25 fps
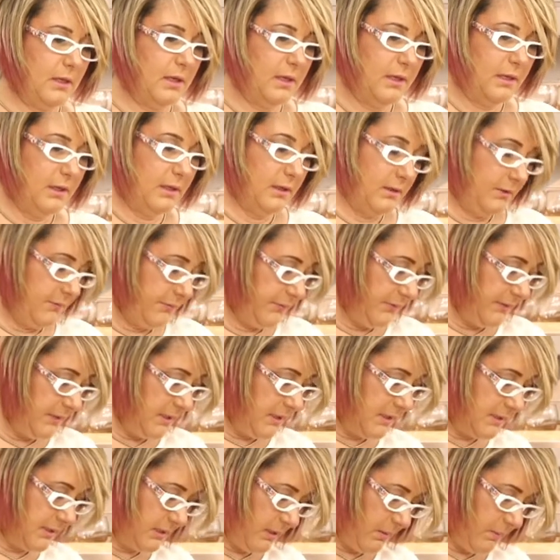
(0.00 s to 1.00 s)
آه في
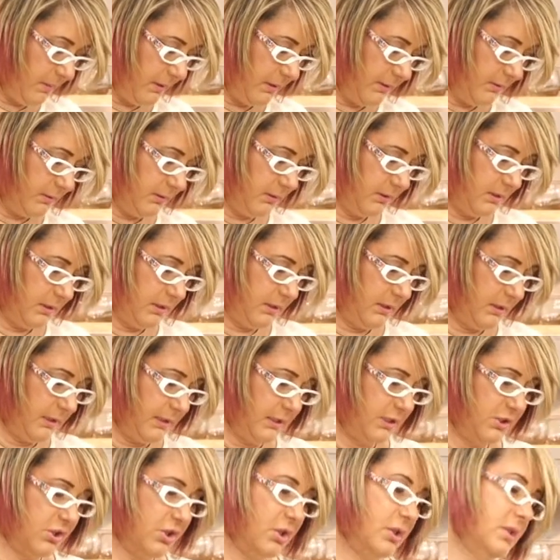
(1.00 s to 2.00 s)
ناس طبعا
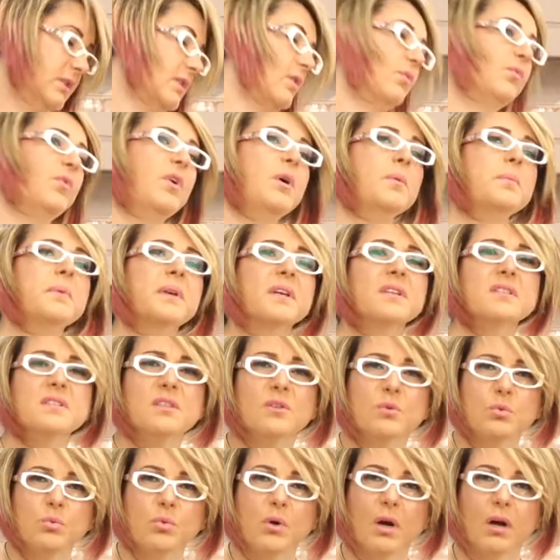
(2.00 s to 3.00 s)
علشان يصفوها
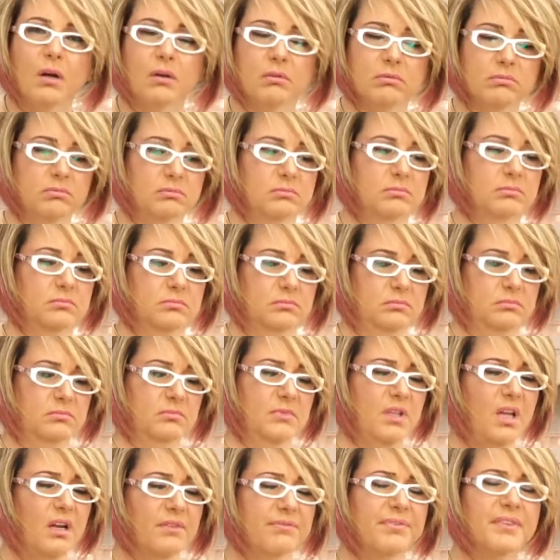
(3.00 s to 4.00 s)
بيغسلوها
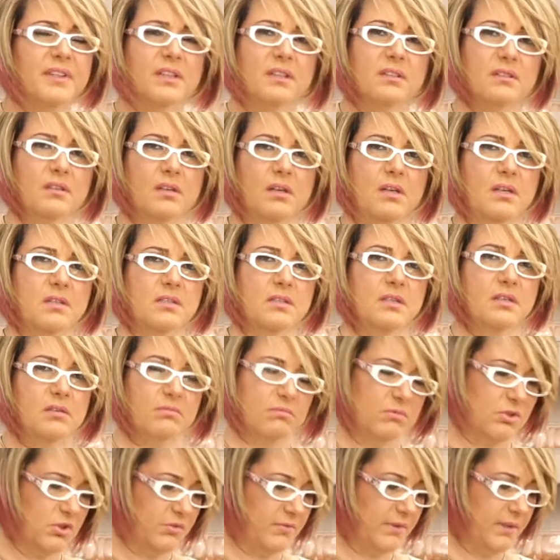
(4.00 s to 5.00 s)
لا فكره الغسيل
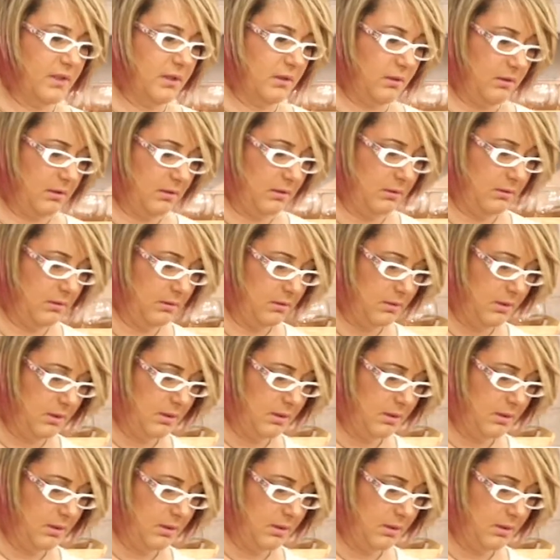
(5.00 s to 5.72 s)
مش فكره